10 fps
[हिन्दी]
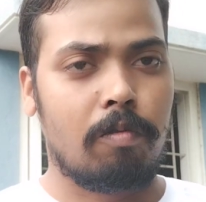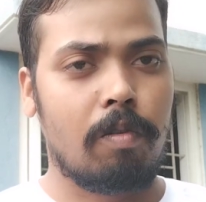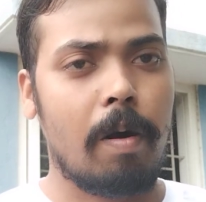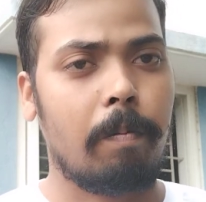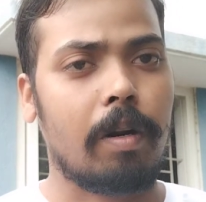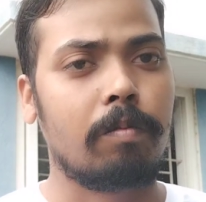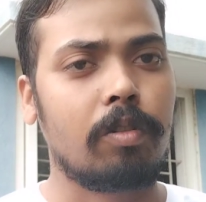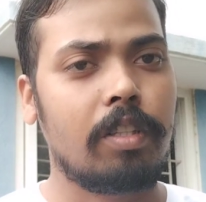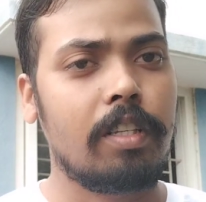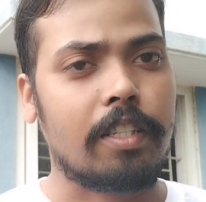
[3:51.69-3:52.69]
वहाँ पर
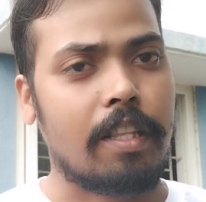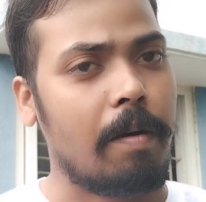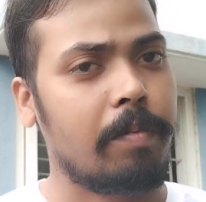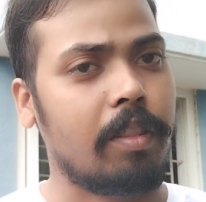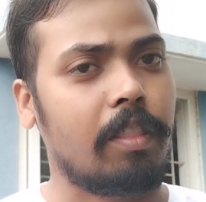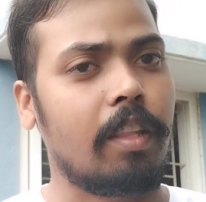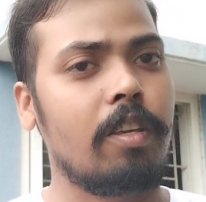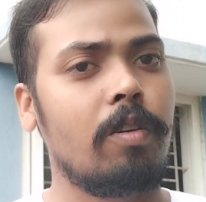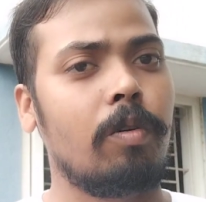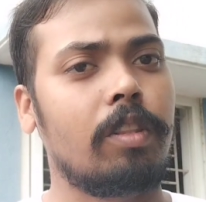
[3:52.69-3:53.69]
मूर्ति स्थापित
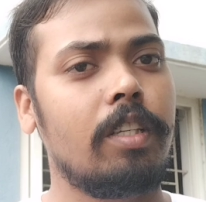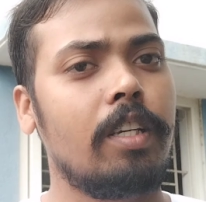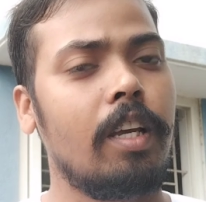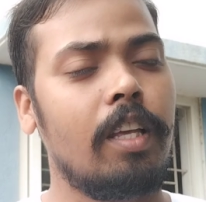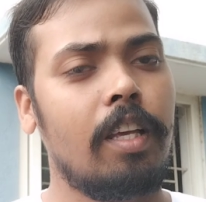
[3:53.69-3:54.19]
नहीं होती है